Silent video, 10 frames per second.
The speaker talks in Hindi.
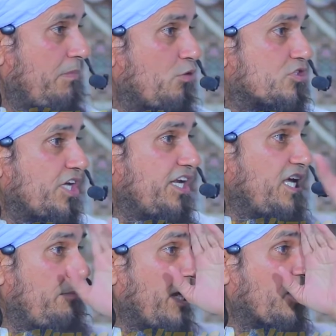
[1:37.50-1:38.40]
मैं उस
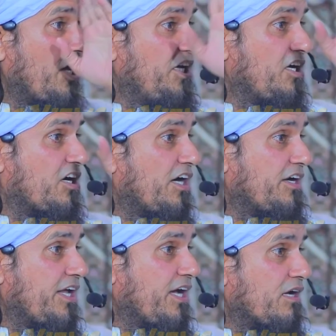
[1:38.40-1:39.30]
एरिया में कई
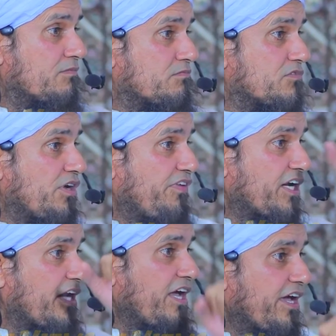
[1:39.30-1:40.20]
घंटे सफ़र
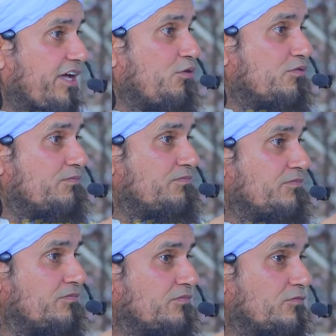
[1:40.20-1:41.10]
करके गया हूँ
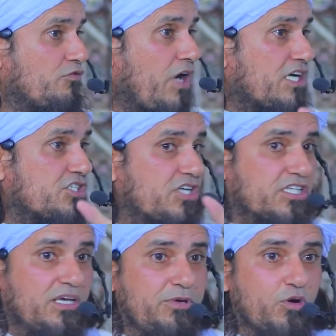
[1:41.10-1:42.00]
वहाँ
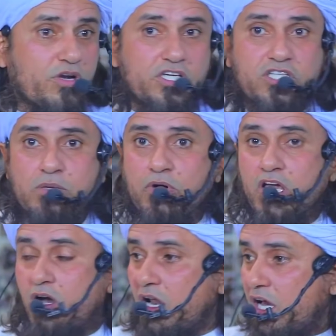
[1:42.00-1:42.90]
सर्दी भी हो रही थी
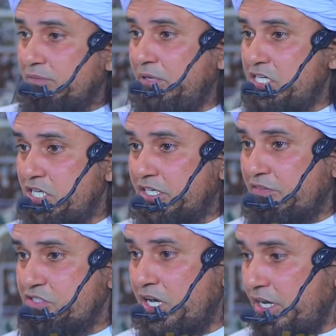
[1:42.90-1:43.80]
बड़े हालात भी ऐसे
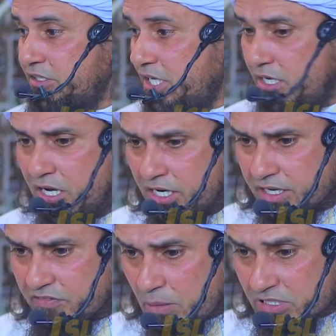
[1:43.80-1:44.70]
टफ चल रहे थे
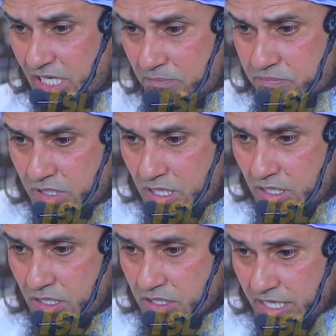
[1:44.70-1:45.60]
टफ का मतलब
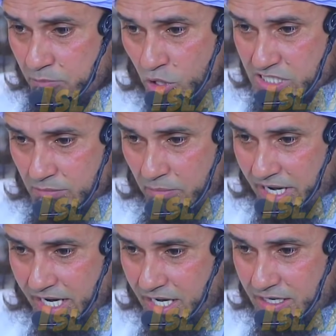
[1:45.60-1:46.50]
यानी मौसम
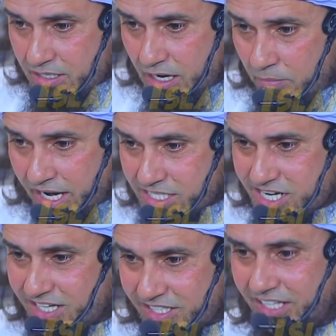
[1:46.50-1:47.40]
हमारा हमारा
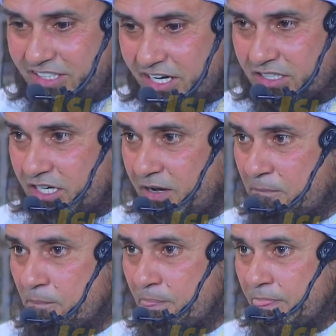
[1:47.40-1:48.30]
साथ नहीं दे रहा था
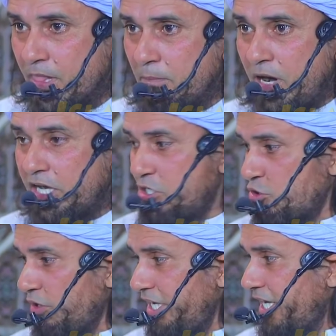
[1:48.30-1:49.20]
बारिश
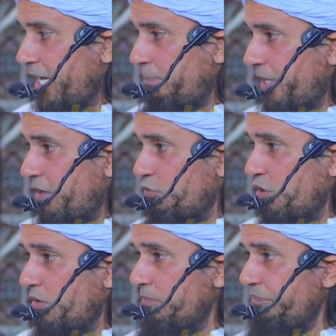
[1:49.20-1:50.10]
हो रही है फिर
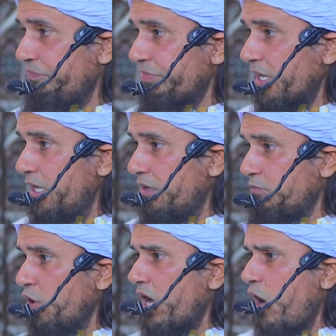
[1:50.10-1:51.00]
वो
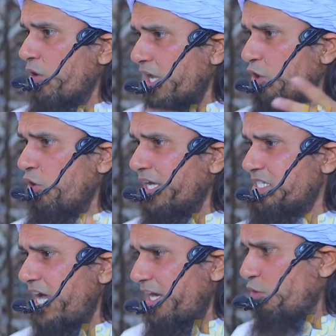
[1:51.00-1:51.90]
वो गांव के लोग हैं
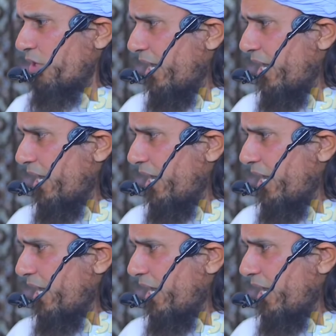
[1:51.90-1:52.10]
जाहिर है